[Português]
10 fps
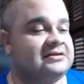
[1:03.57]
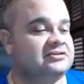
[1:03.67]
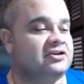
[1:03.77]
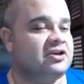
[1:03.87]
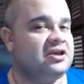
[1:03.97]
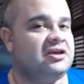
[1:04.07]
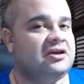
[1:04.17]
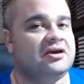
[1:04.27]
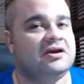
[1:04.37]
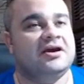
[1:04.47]
Só que
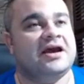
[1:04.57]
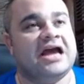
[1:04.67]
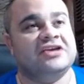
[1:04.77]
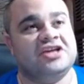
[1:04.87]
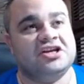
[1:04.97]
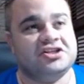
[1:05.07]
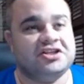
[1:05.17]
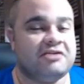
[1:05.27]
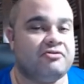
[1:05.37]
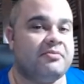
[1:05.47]
a gente
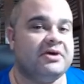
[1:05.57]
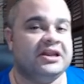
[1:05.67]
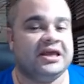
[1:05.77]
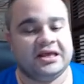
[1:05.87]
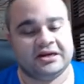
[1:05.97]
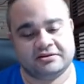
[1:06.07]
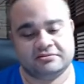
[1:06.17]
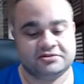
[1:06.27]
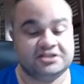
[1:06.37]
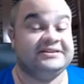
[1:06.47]
tem uma maneira
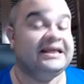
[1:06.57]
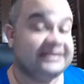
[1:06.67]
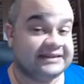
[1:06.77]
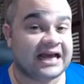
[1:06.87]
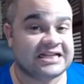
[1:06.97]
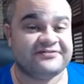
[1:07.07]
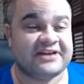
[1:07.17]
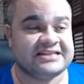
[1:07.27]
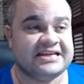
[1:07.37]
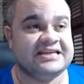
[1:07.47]
de tentar
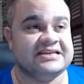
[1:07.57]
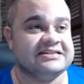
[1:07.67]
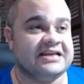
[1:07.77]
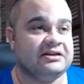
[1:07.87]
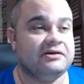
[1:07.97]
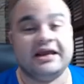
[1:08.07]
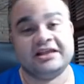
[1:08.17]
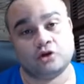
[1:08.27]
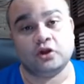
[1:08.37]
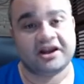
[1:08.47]
desfazer isso, né? Não é
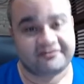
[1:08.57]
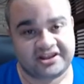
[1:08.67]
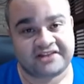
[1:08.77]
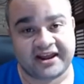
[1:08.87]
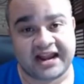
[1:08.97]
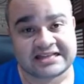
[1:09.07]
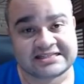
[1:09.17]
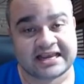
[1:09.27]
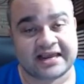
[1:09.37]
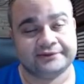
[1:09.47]
que toda a vida vai dar
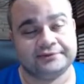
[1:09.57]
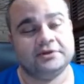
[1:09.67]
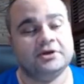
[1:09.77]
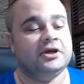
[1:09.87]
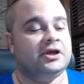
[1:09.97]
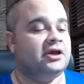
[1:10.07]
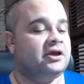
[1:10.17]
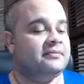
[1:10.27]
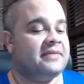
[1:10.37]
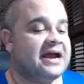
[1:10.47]
certo,
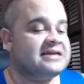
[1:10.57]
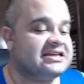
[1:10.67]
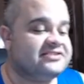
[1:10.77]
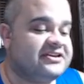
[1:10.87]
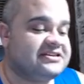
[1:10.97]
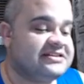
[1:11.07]
mas às vezes